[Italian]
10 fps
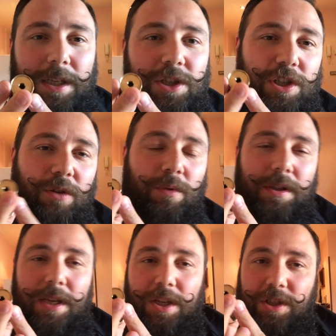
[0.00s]
del
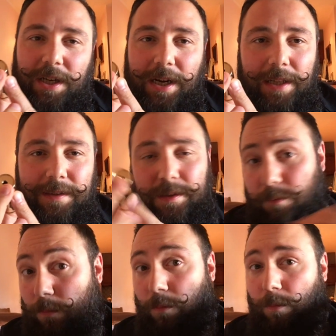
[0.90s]
510 ragazzi
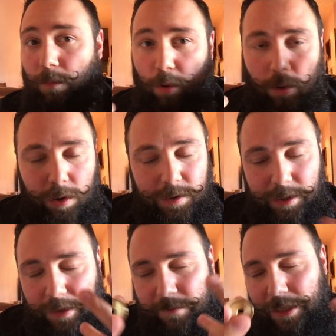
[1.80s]

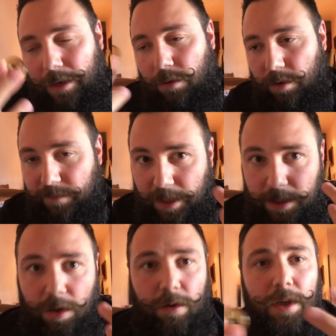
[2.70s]
molti che vedranno il
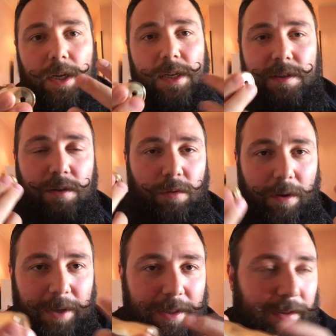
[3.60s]
video
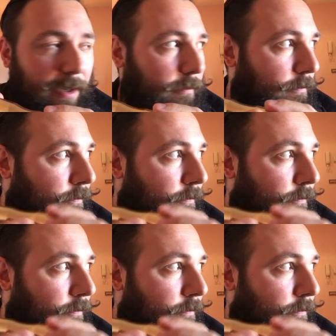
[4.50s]
sicuramente